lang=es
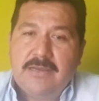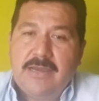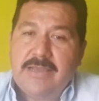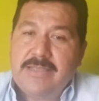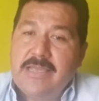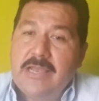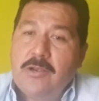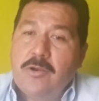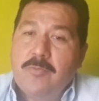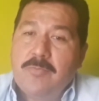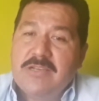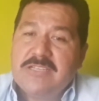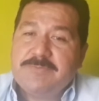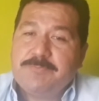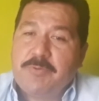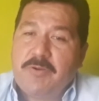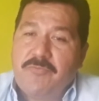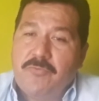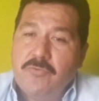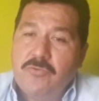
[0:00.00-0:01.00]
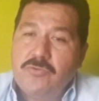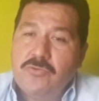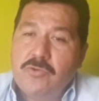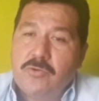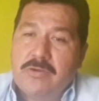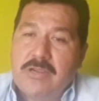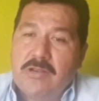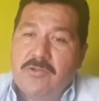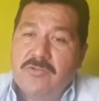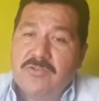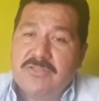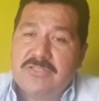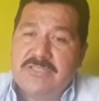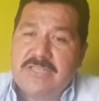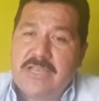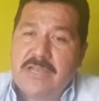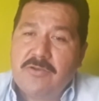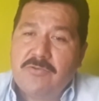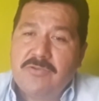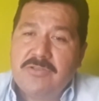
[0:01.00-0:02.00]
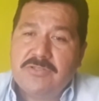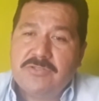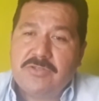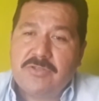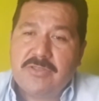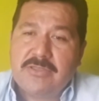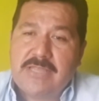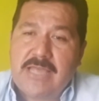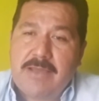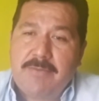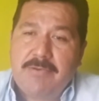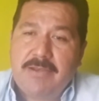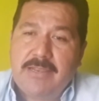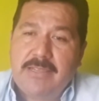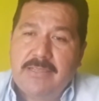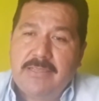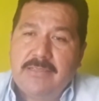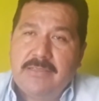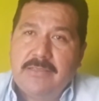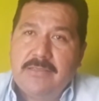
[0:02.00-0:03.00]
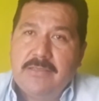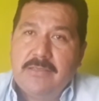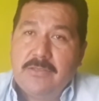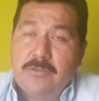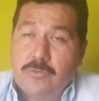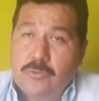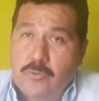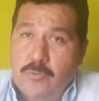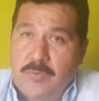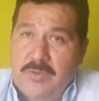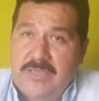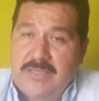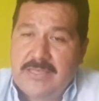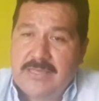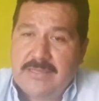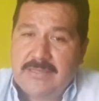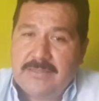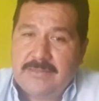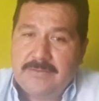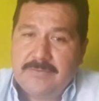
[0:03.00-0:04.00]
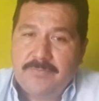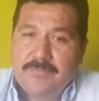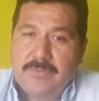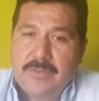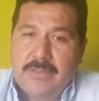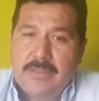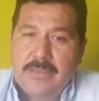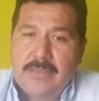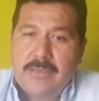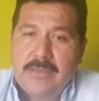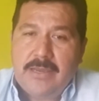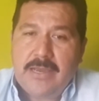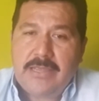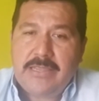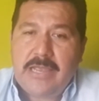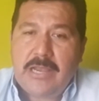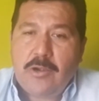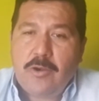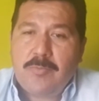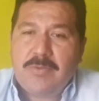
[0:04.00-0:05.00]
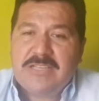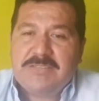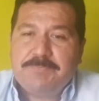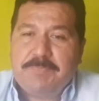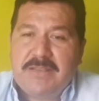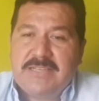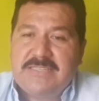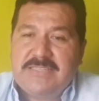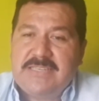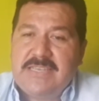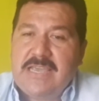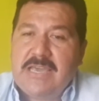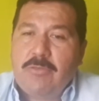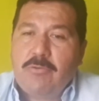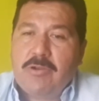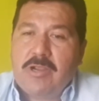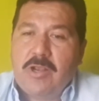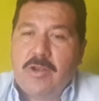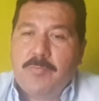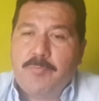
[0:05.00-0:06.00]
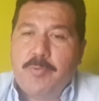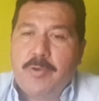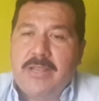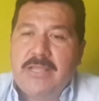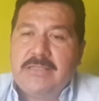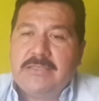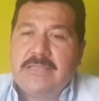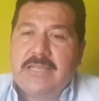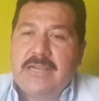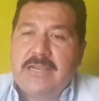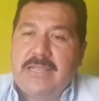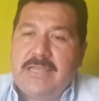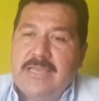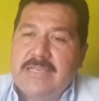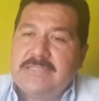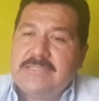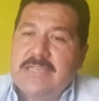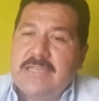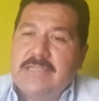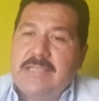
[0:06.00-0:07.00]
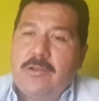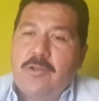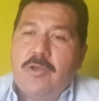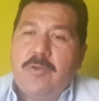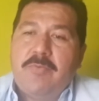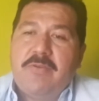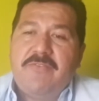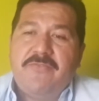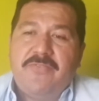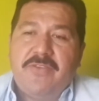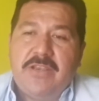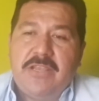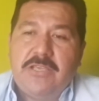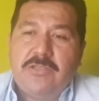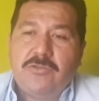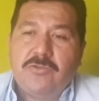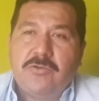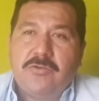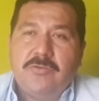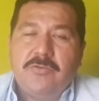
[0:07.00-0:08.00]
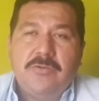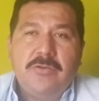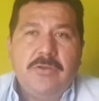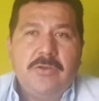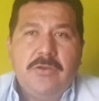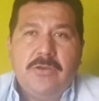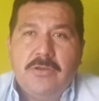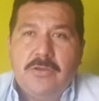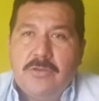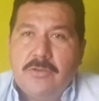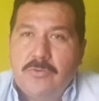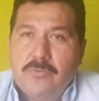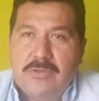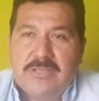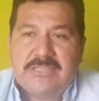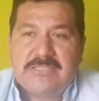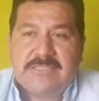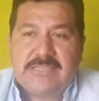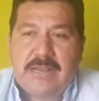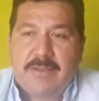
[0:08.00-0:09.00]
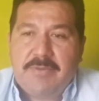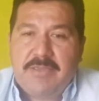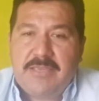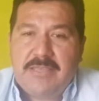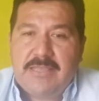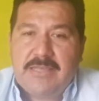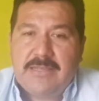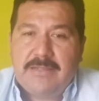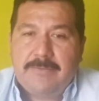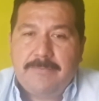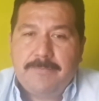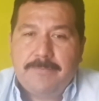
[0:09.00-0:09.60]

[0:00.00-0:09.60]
Hay algo más profundo que el océano insondable, tu vida. Hay algo más preciado que la opulenta riqueza del orbe infinito, nuestra vida.